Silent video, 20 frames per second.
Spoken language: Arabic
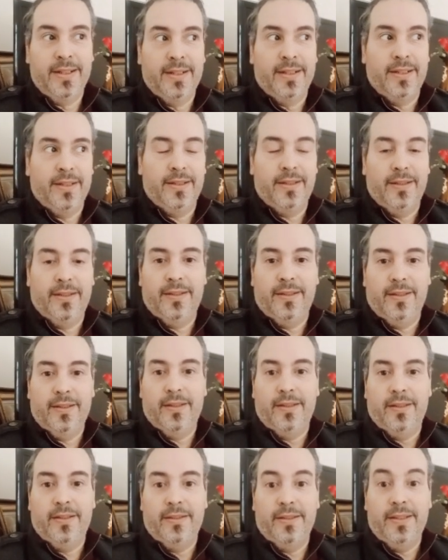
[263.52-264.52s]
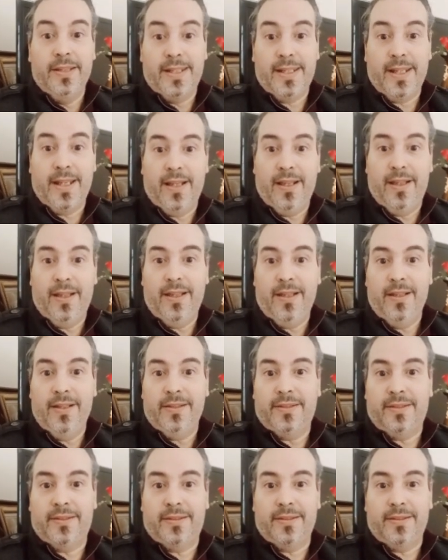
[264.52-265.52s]
آه،
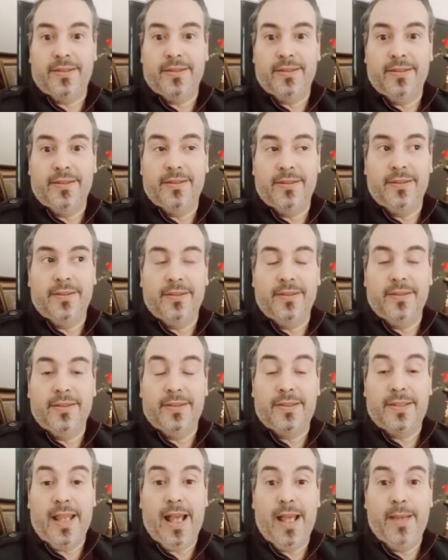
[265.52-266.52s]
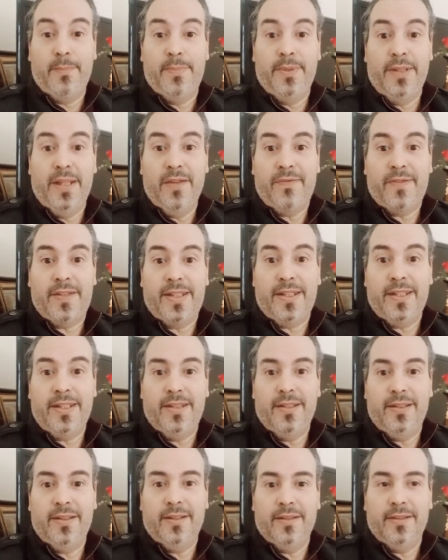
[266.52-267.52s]
نزاعات آه، تعب
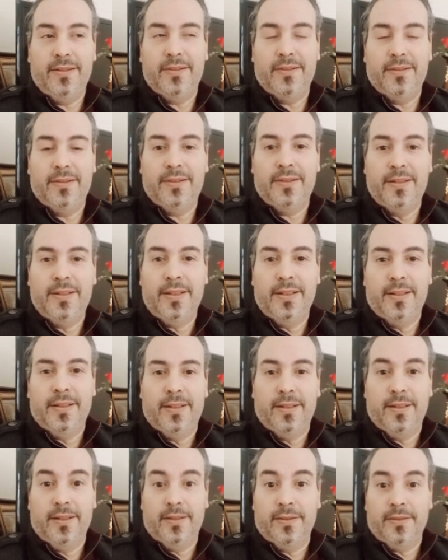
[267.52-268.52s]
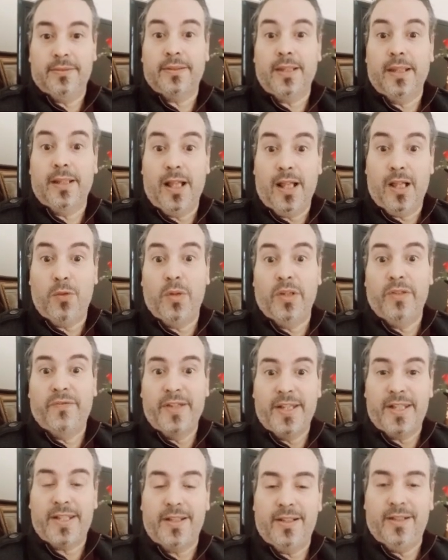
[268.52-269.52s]
نفسي آه، طلاق
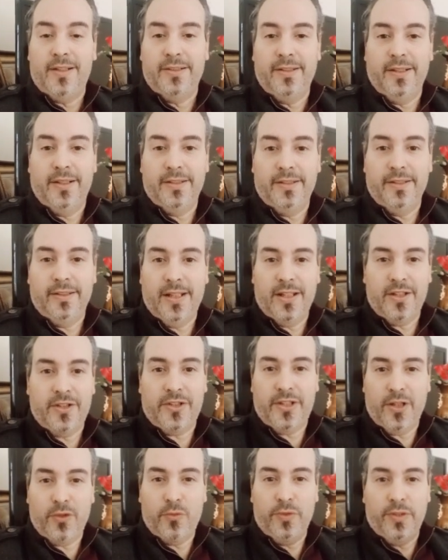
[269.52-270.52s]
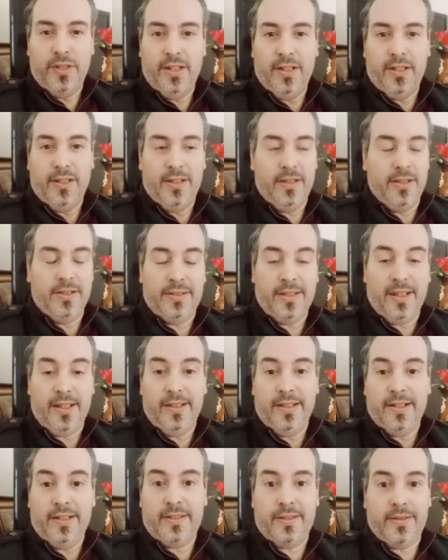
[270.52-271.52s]
وانفصال يعني أشياء كلها
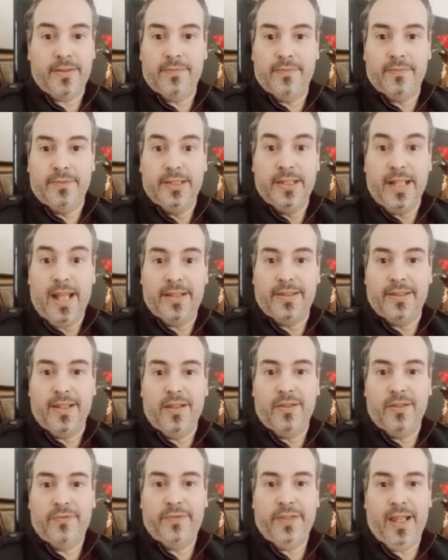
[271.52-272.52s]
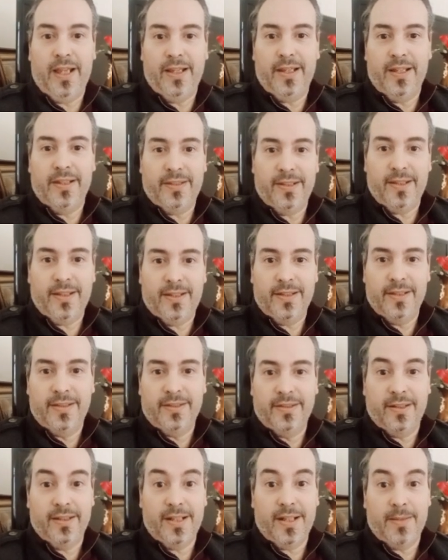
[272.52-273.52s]
تغيرت للحظة في حياتها
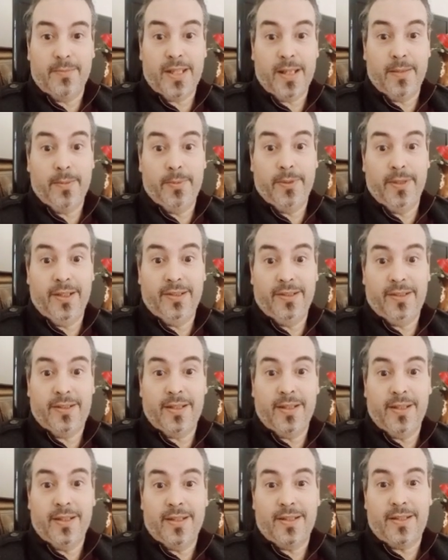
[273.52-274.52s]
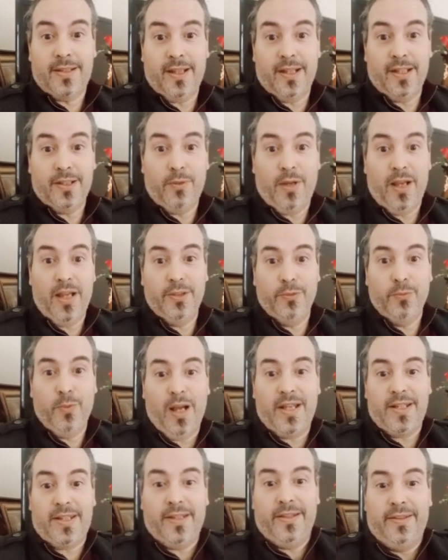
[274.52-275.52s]
كان بسبب ذلك سحر وعين
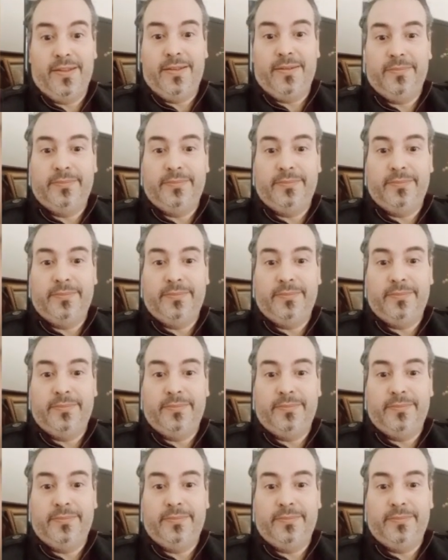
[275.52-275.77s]
وحسد